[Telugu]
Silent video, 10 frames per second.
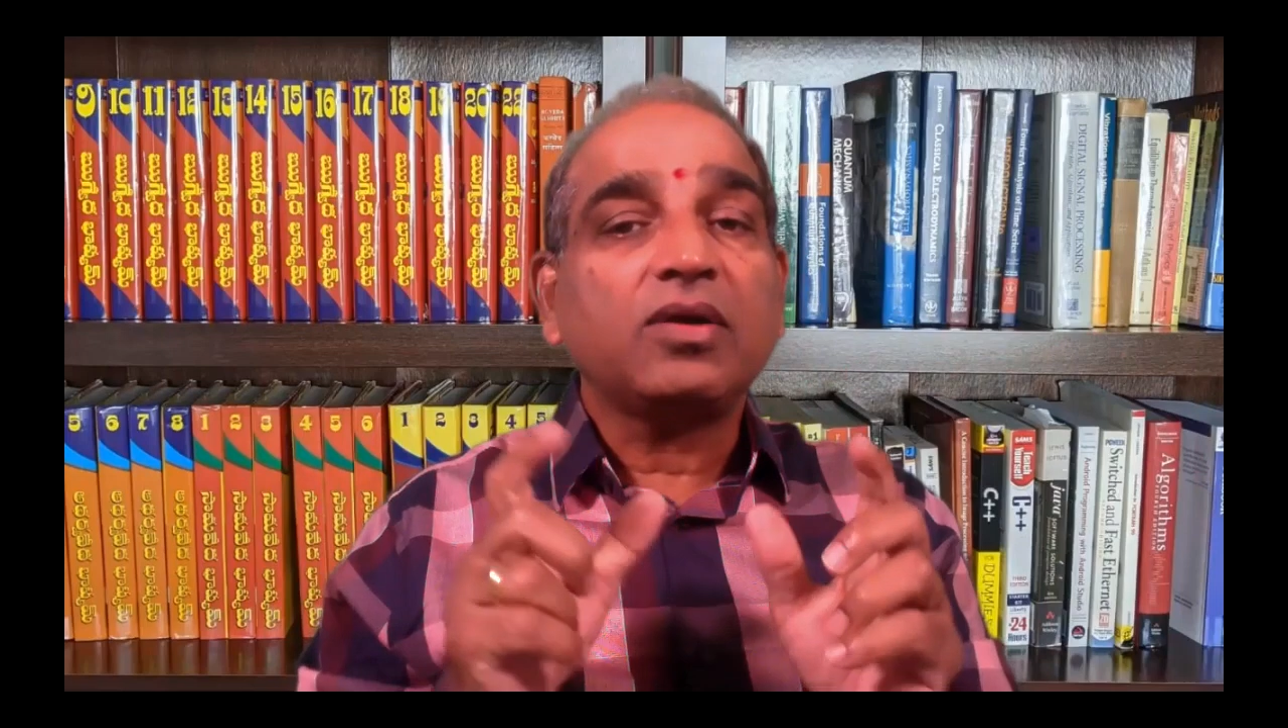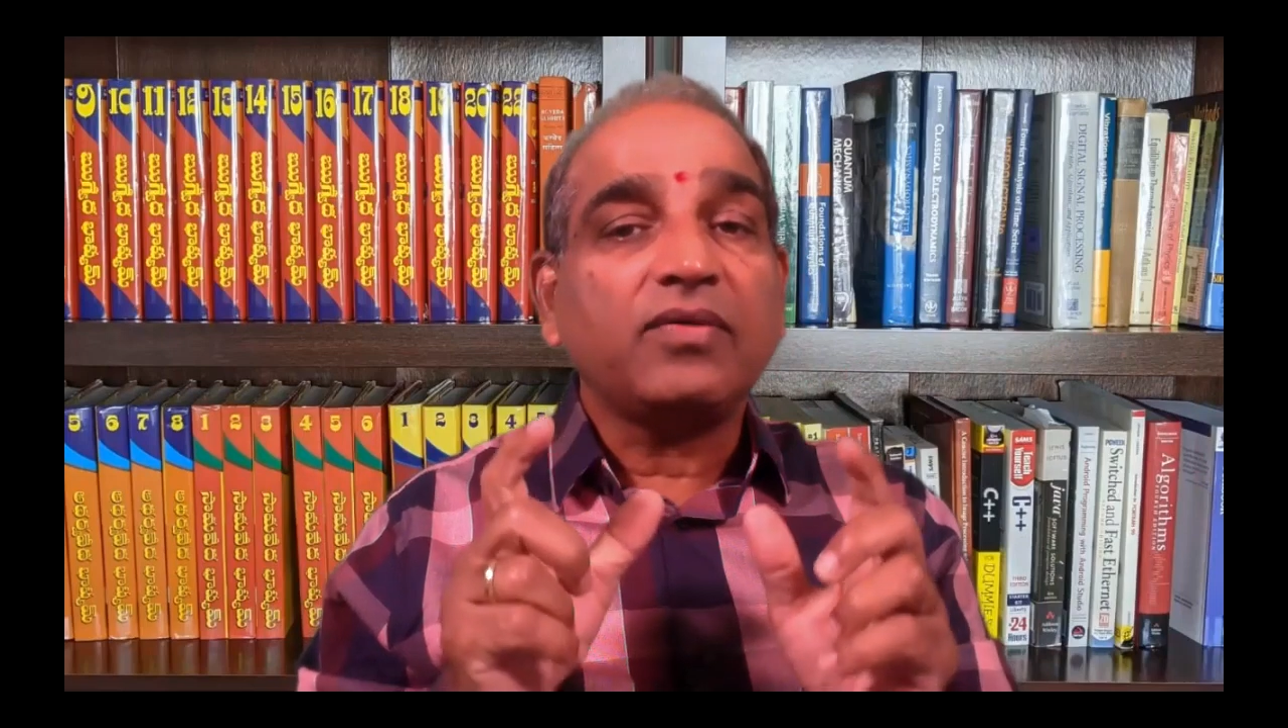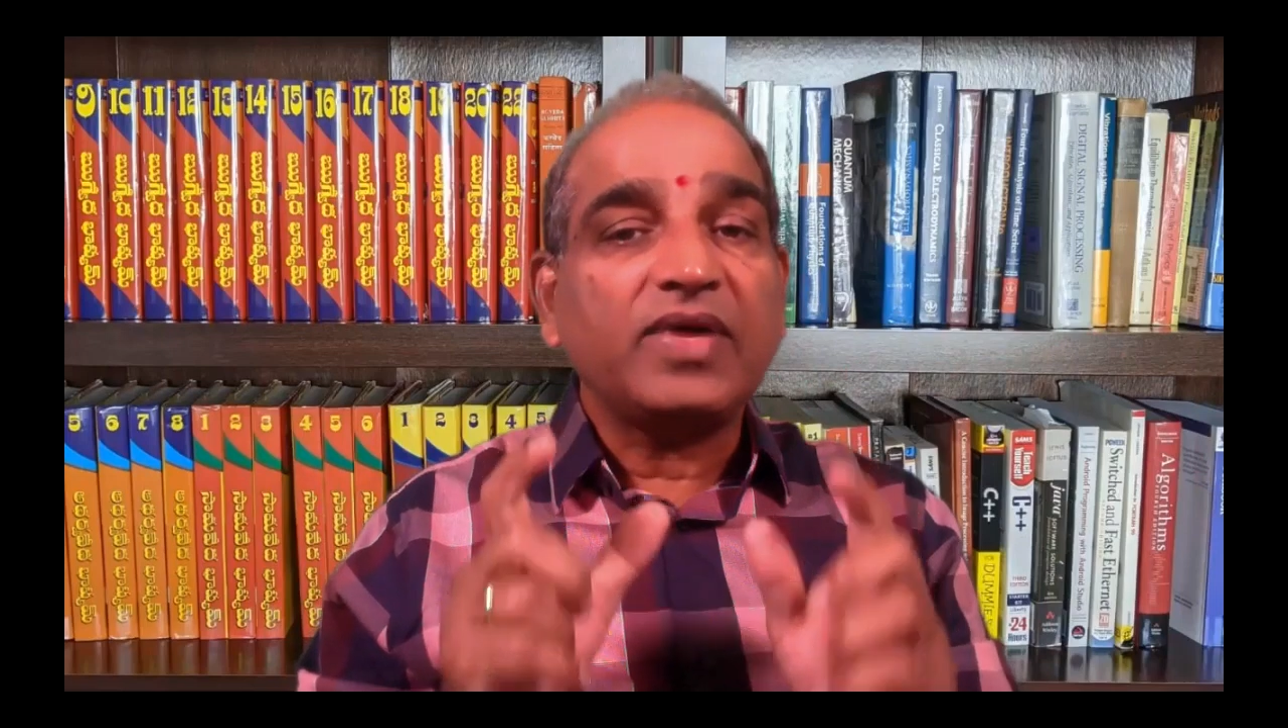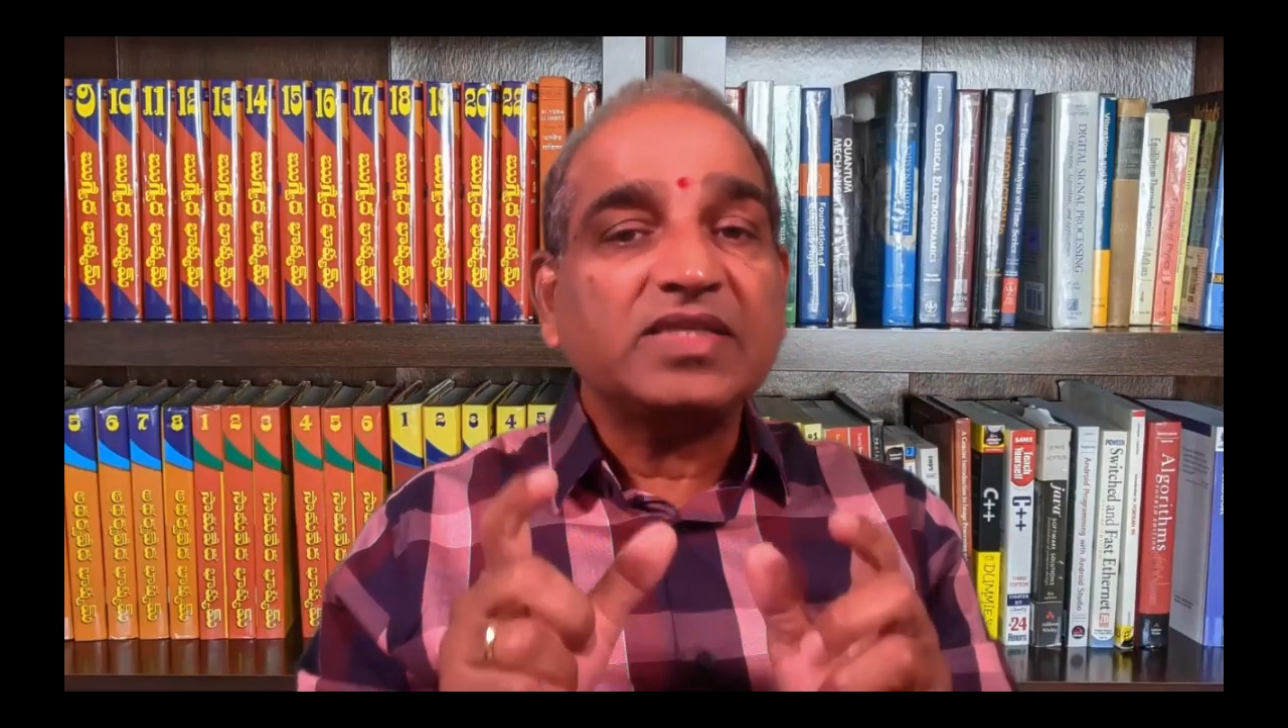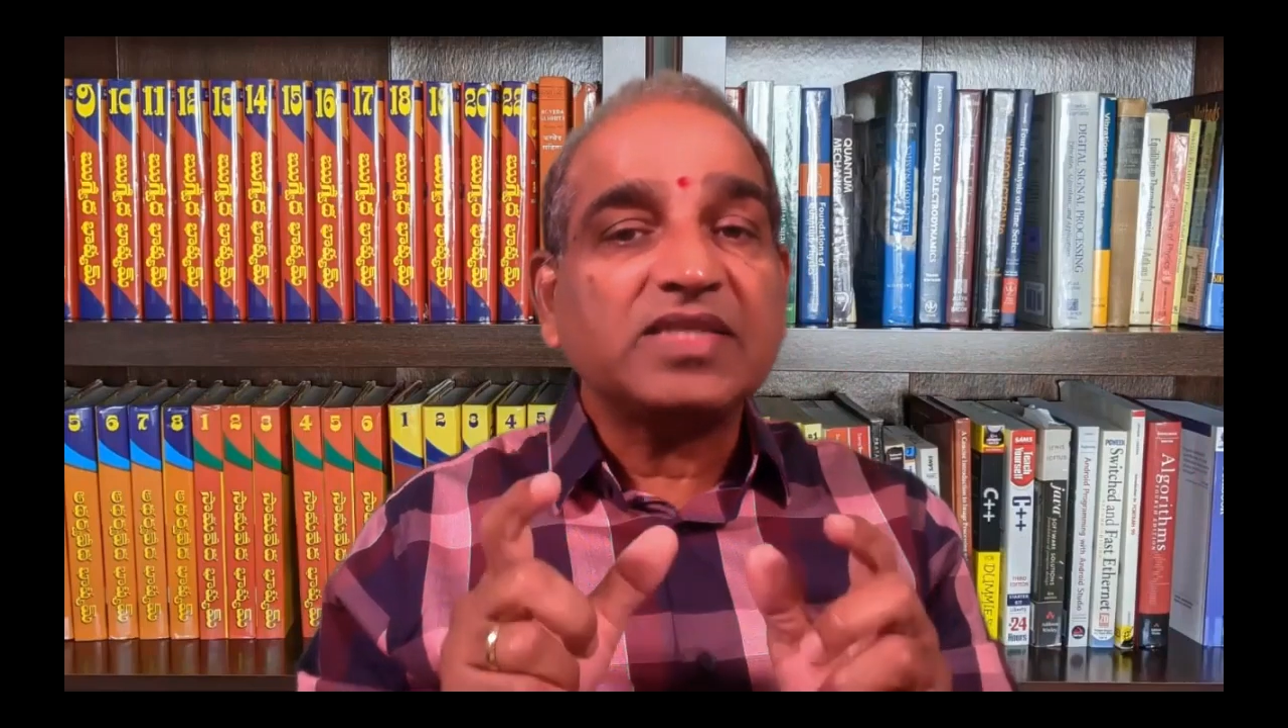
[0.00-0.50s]

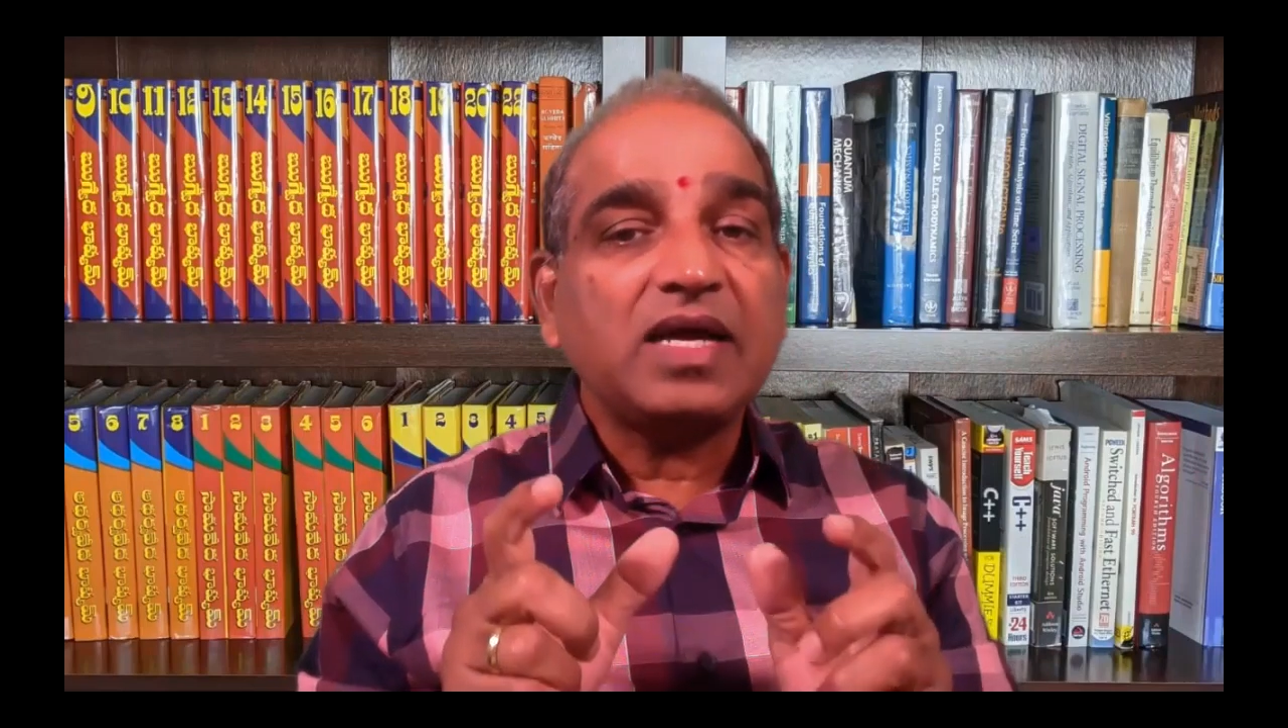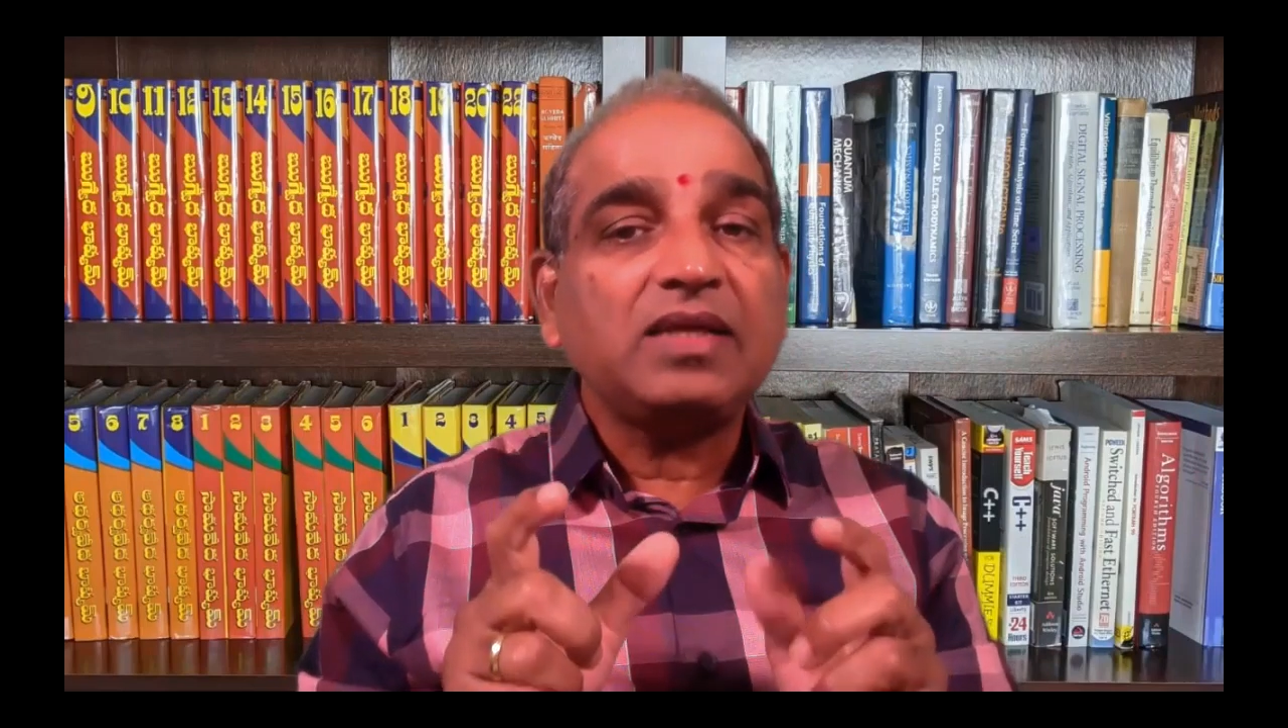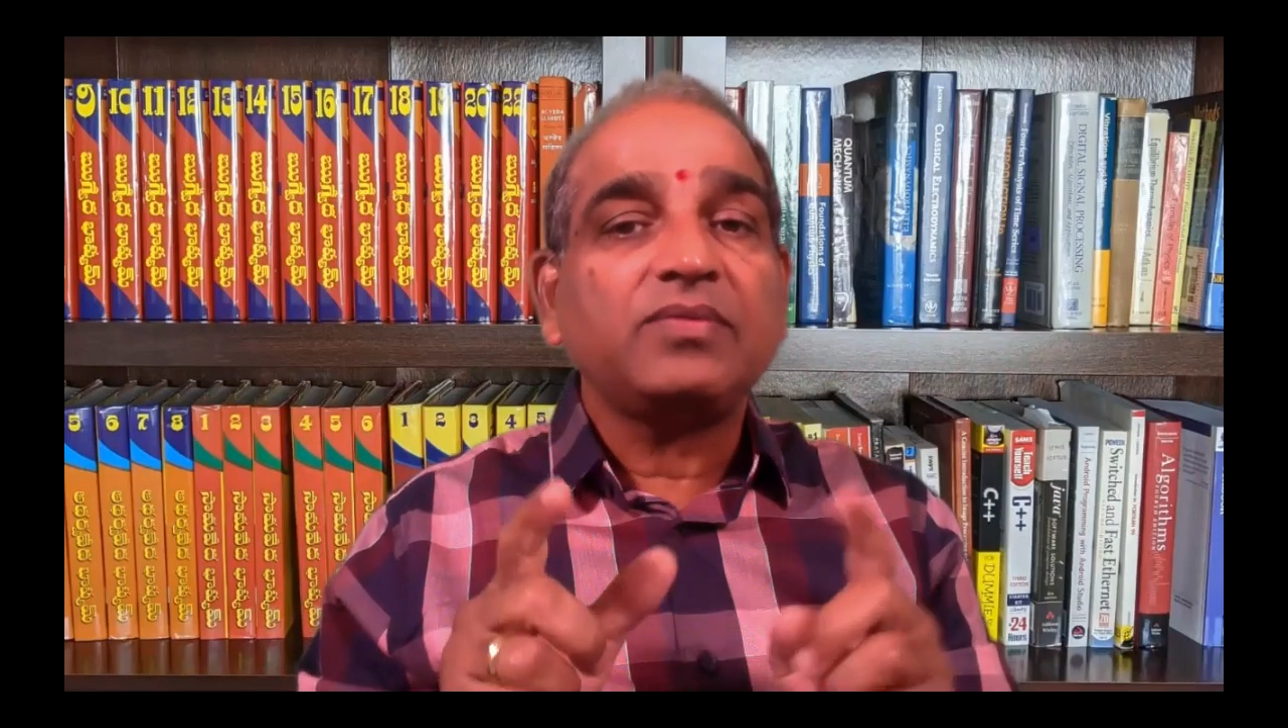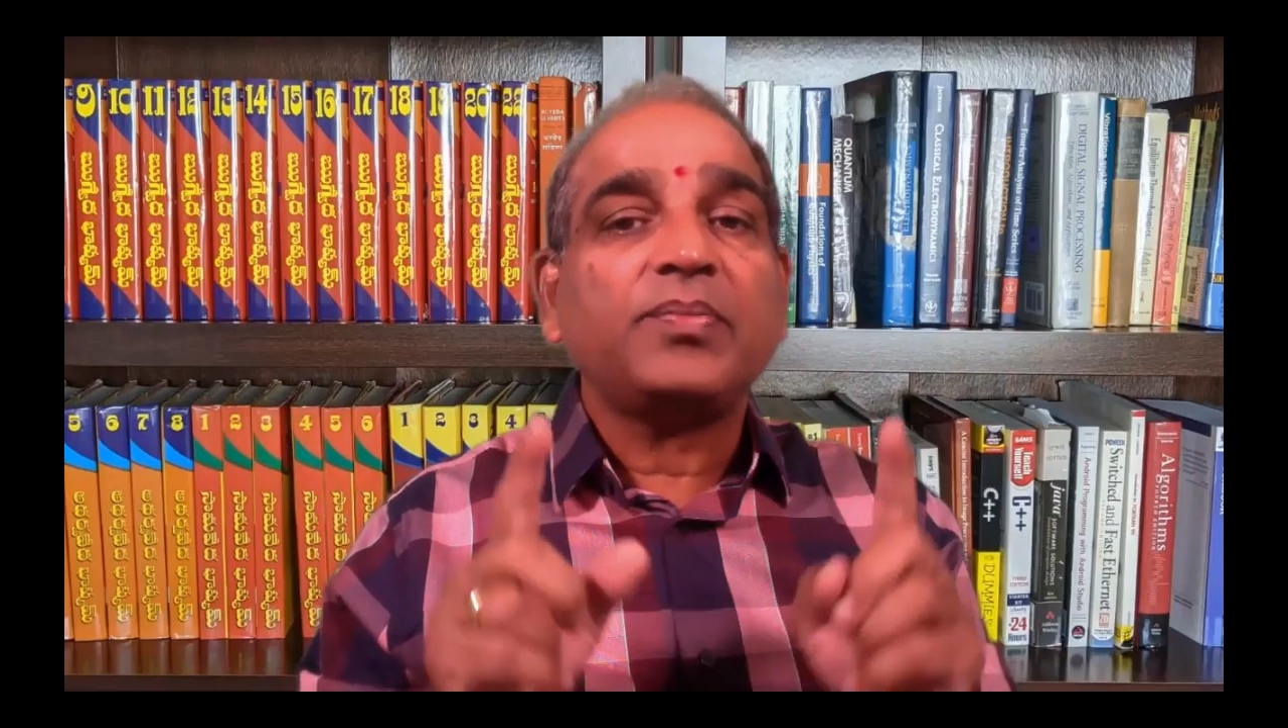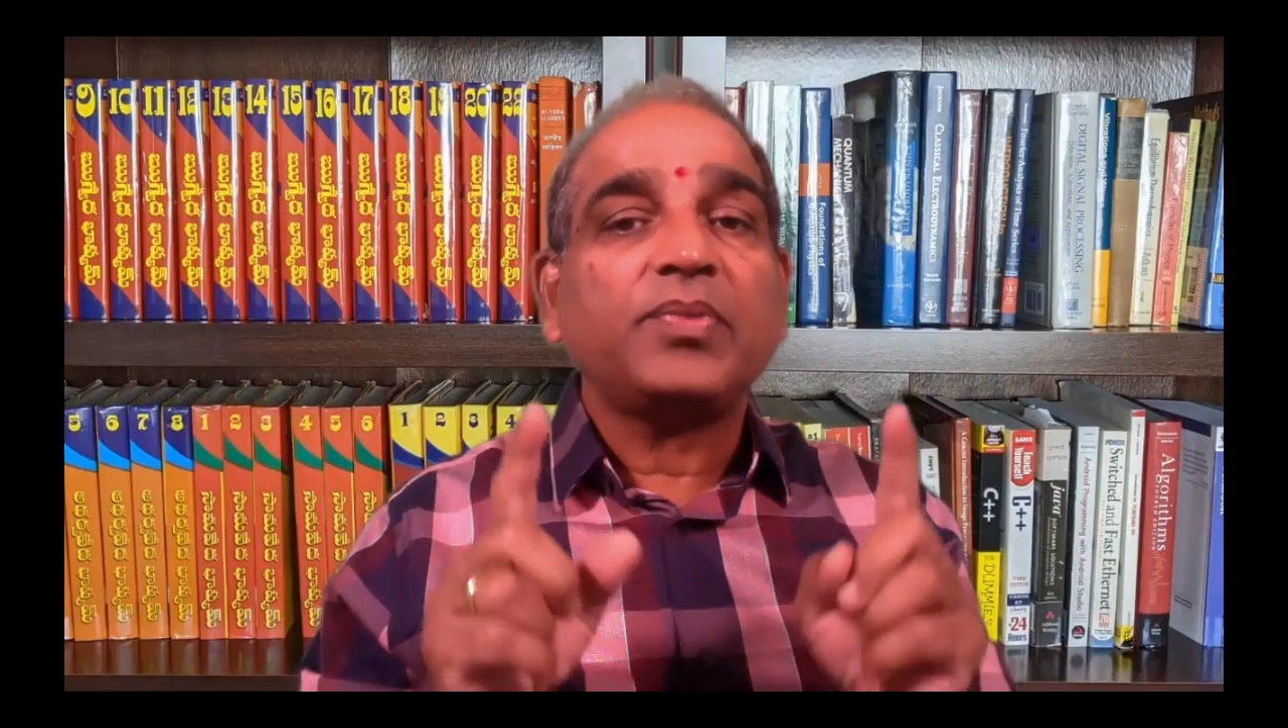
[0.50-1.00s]
యొక్క వైశాల్యం